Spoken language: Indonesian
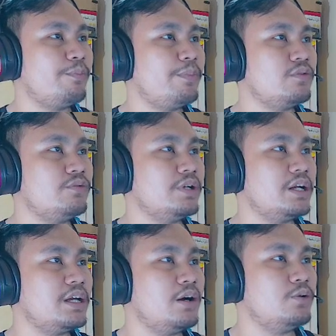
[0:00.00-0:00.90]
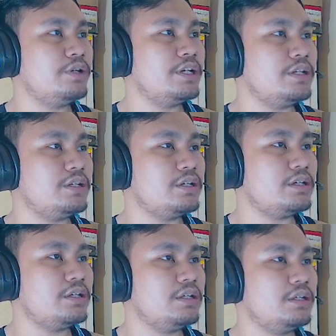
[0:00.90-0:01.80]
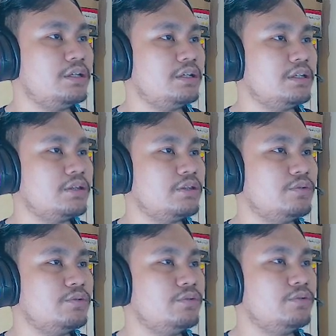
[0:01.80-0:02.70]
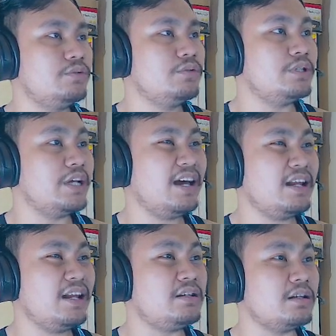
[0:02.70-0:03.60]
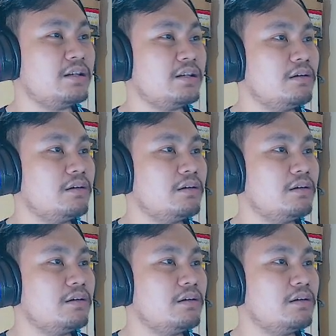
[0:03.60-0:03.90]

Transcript: penggunaan HOD di sini itu ndak ada.